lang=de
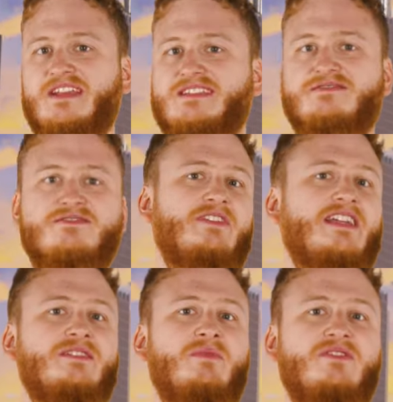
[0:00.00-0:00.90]
Wesen
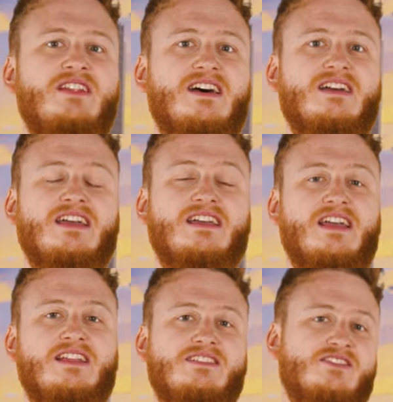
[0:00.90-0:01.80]
werden immer wieder
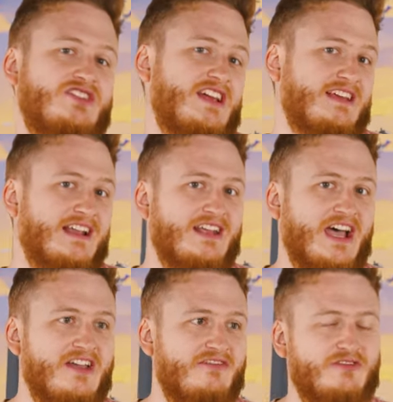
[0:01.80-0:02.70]
äh, die Stadt
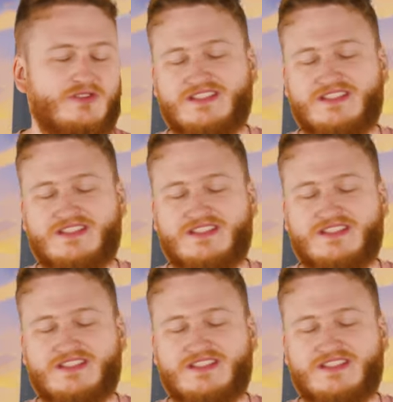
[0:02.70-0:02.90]
angreifen.